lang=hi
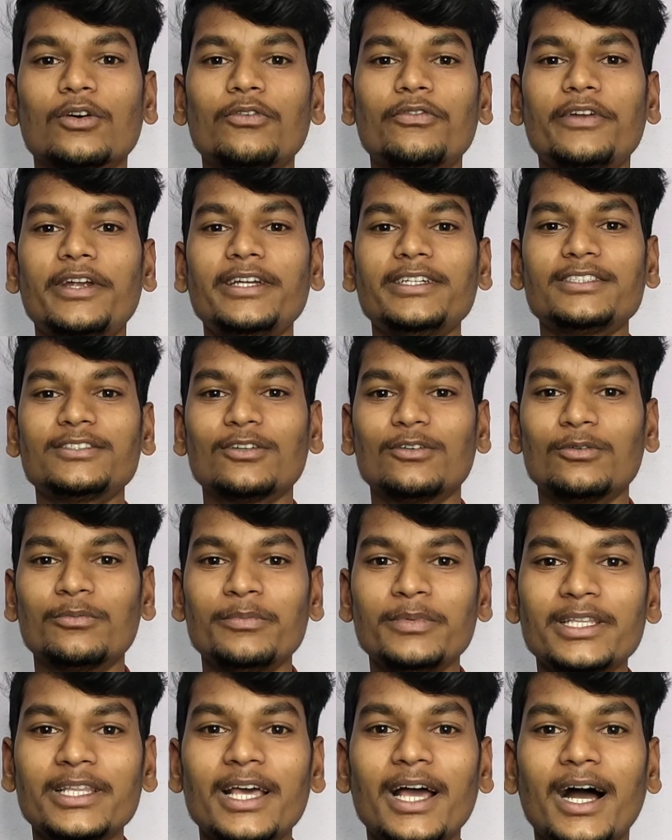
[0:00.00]
तो फ्रेंड्स
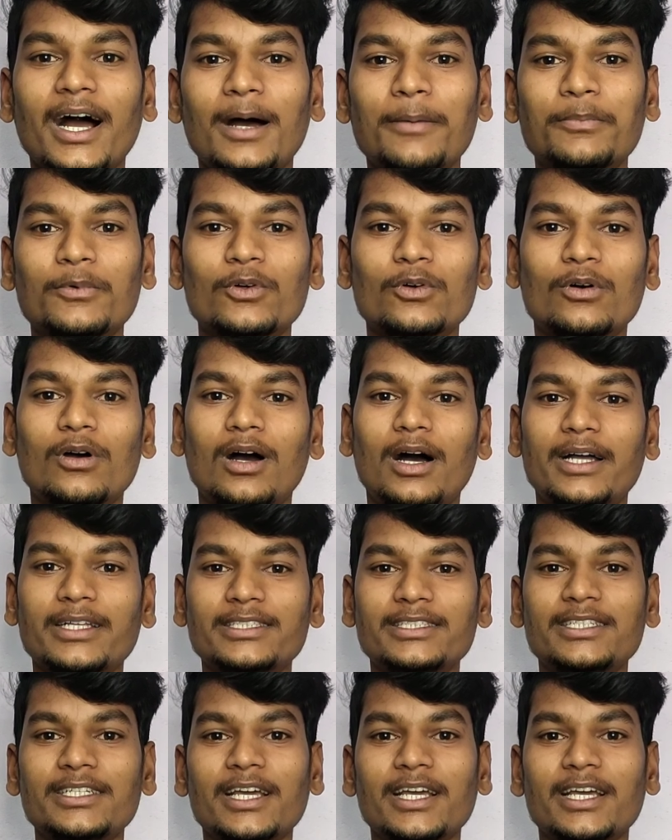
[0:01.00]
उम्मीद है आपको आज